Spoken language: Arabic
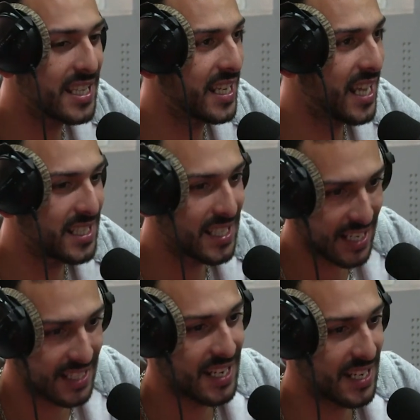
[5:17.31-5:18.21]
ديك العائله اللي
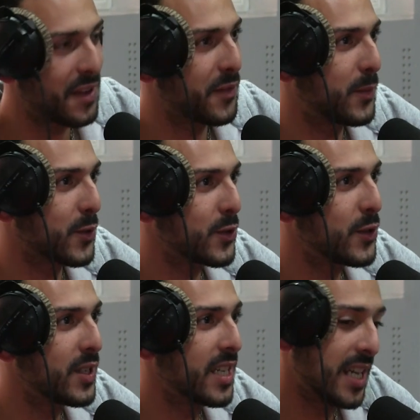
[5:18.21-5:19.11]
كنهضر عليها في
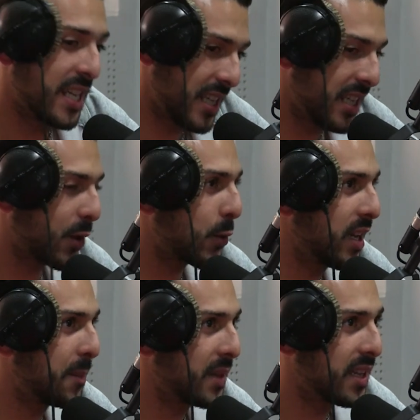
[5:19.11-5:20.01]
المورسو
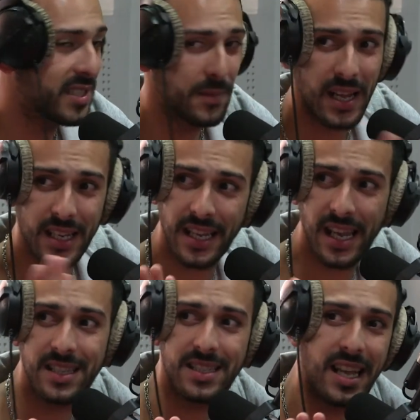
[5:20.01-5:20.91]
يقول لا بياس البياس هذه